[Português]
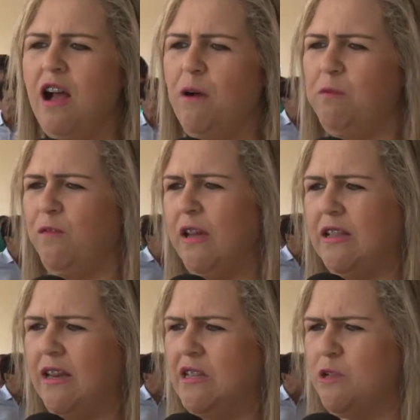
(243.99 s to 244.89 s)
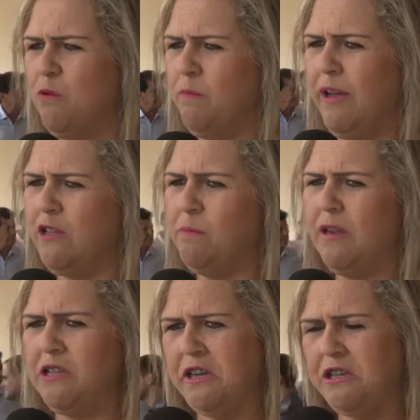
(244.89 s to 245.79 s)
aproveitar desse momento para
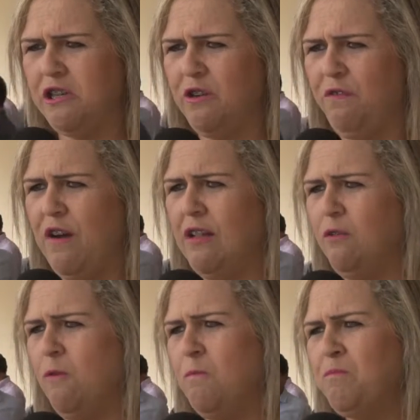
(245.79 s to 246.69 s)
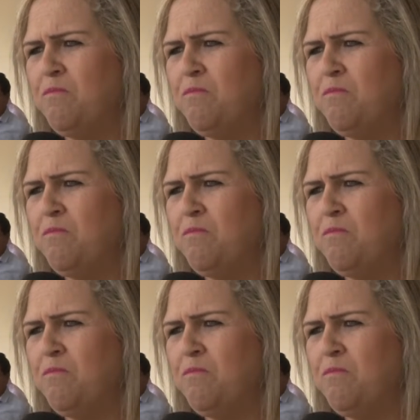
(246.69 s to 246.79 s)
a gente, de fato,